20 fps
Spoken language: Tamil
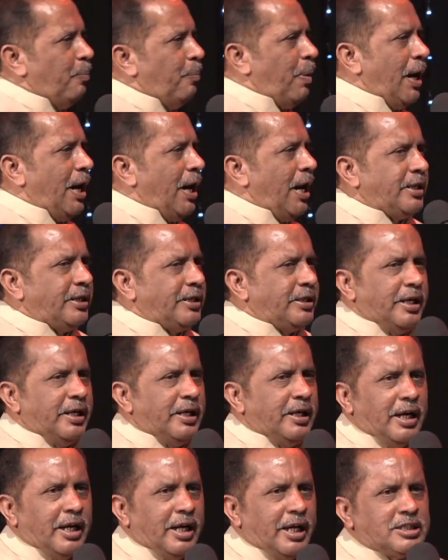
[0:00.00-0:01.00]

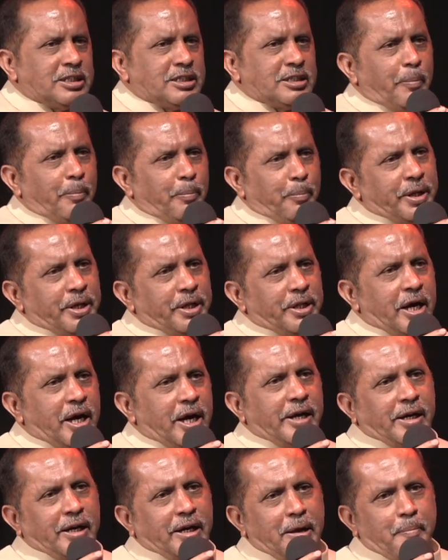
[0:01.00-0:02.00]
பழக்கங்களை
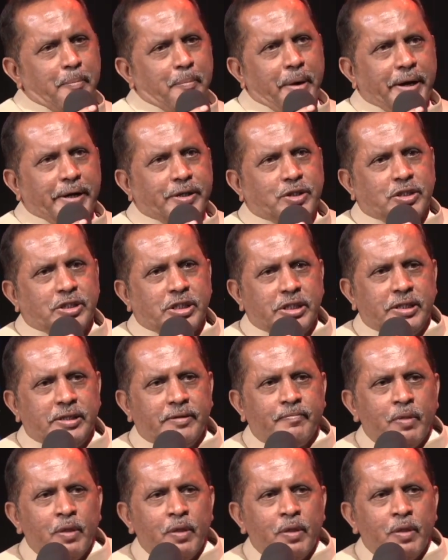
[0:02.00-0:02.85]
சம்பிரதாயங்களை மாற்றி